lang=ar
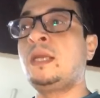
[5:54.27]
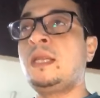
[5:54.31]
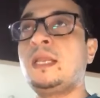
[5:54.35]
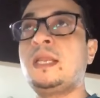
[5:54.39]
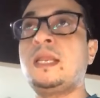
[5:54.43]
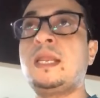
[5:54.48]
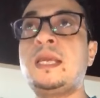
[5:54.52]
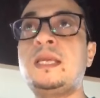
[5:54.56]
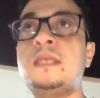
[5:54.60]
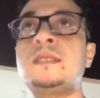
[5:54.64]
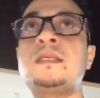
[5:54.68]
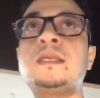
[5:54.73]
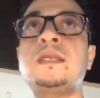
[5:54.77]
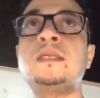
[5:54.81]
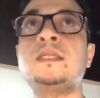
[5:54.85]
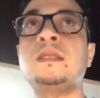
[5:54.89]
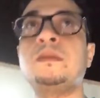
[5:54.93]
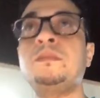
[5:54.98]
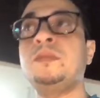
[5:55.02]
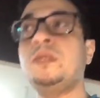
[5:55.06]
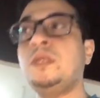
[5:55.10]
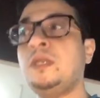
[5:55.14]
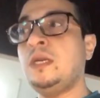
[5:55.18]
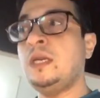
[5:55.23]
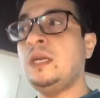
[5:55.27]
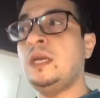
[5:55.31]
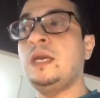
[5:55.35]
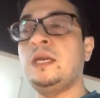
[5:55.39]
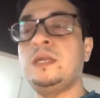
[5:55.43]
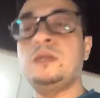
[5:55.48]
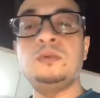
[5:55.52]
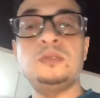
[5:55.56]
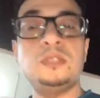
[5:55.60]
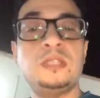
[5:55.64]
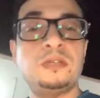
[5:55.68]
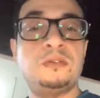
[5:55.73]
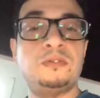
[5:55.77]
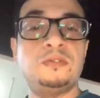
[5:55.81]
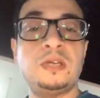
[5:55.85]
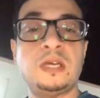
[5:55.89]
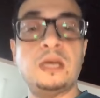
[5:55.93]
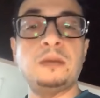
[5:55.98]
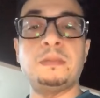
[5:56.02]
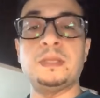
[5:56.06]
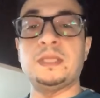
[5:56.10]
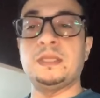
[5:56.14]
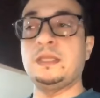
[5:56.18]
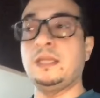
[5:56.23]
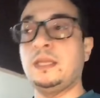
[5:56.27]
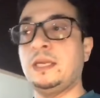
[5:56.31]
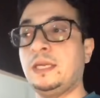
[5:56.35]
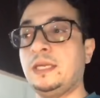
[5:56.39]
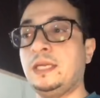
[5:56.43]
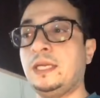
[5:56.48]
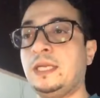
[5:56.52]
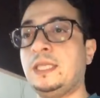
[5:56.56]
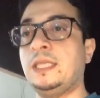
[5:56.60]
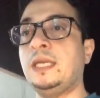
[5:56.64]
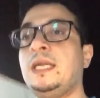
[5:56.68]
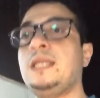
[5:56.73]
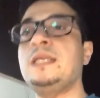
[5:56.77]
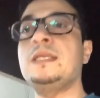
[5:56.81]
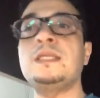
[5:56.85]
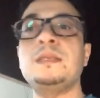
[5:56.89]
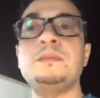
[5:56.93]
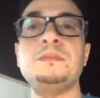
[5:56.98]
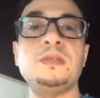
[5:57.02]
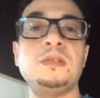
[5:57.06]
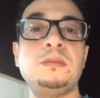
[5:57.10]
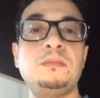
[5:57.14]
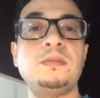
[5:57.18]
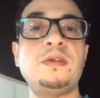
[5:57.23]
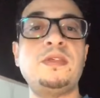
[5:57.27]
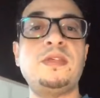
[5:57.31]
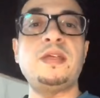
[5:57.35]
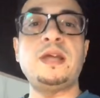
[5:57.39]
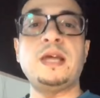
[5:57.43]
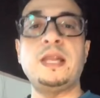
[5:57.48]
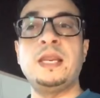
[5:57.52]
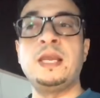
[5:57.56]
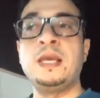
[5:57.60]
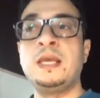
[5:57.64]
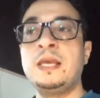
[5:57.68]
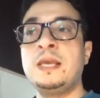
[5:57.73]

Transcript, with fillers: ليس جميعها يوجد فيها بطاريات على سبيل المثال